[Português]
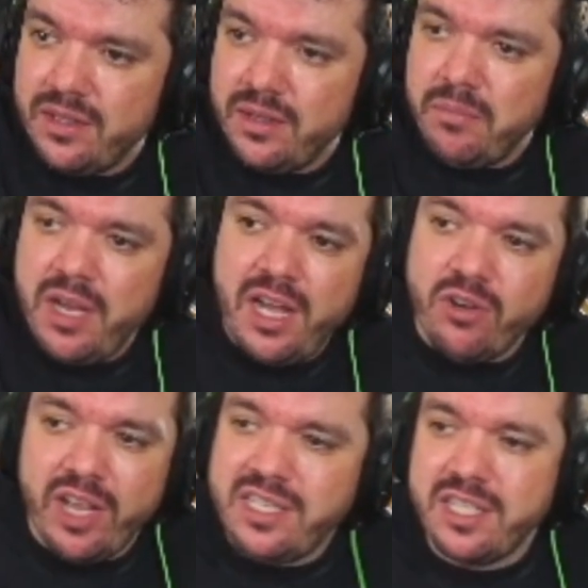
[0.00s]
Mano,
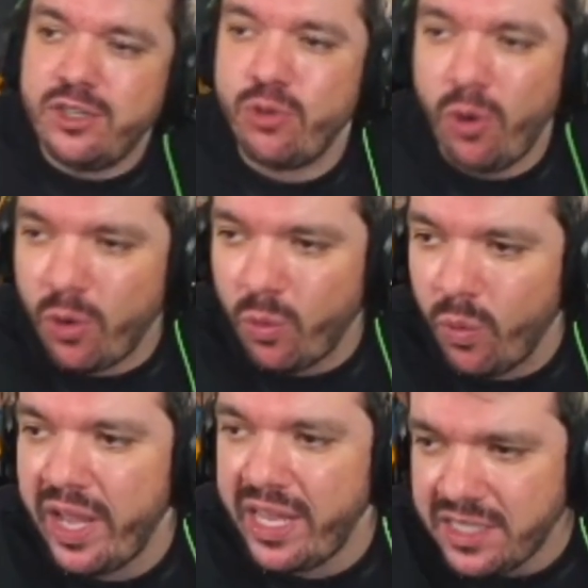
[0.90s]
esse jogo,
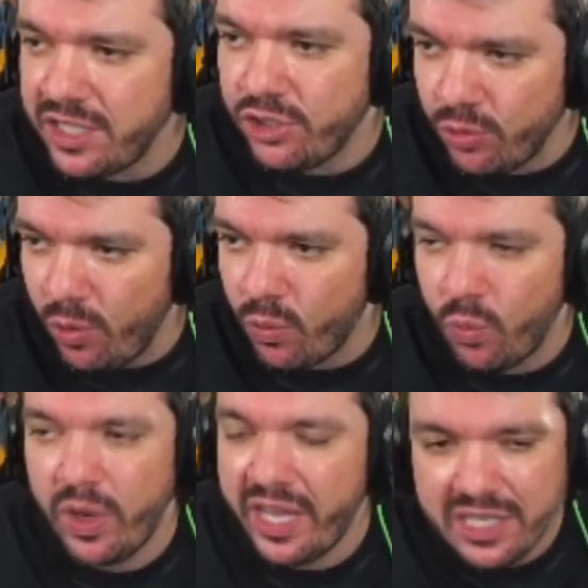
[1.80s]
esse
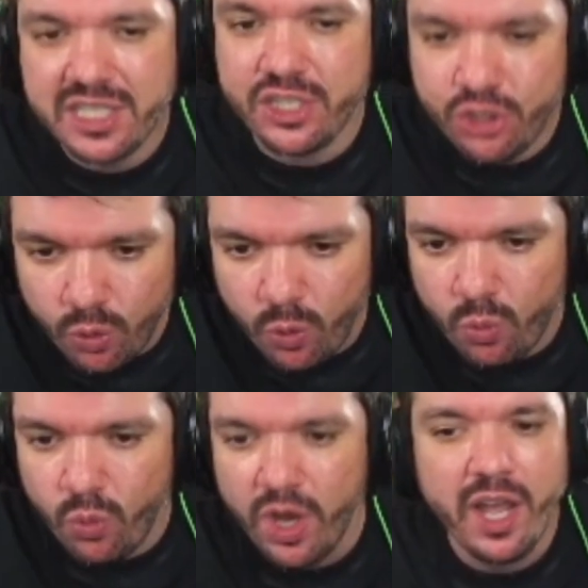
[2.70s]
jogo, esse
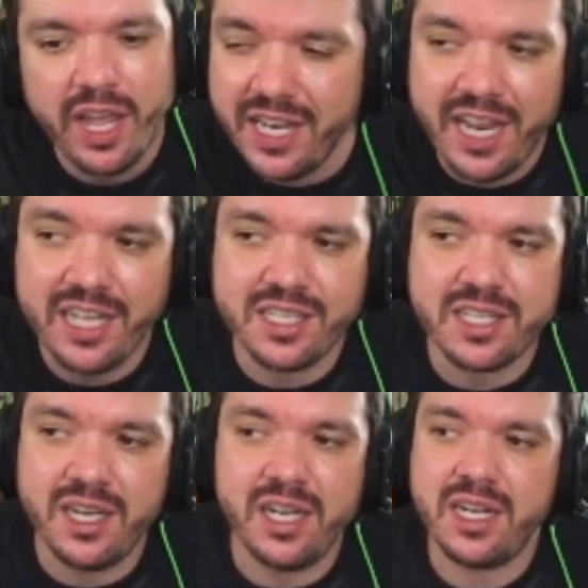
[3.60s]
jogo, ele é
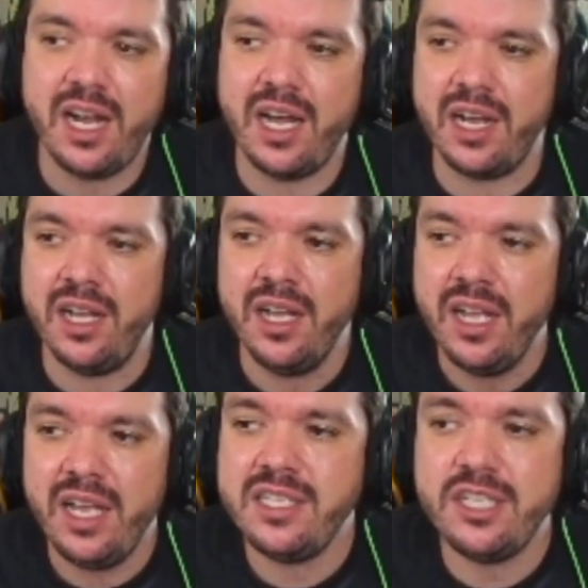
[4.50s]
scan, cara.
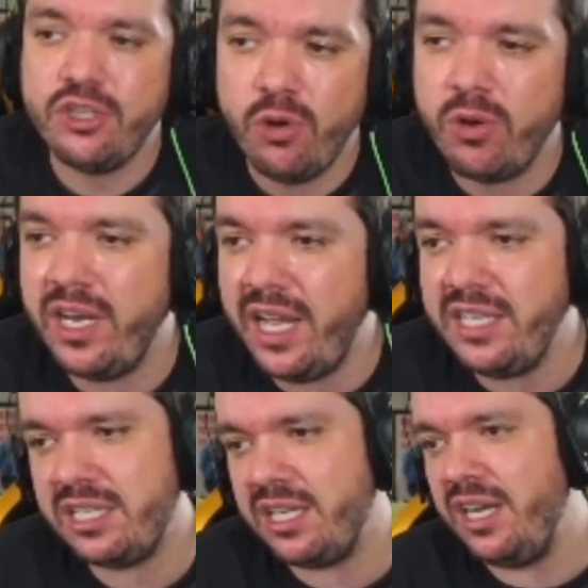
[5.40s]
Esse jogo ele é
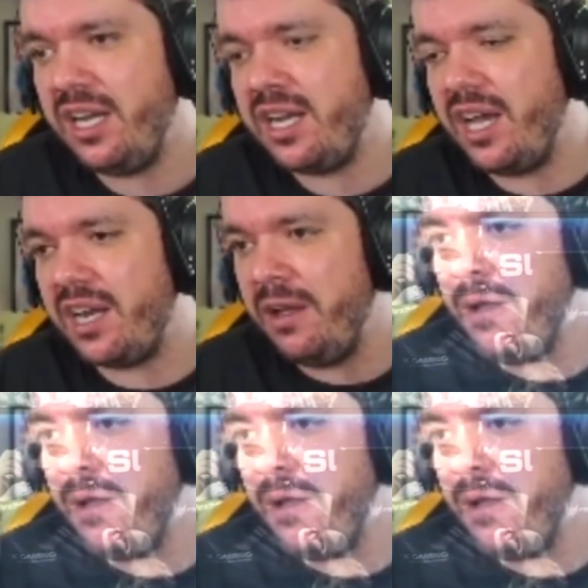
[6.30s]
scan, cara.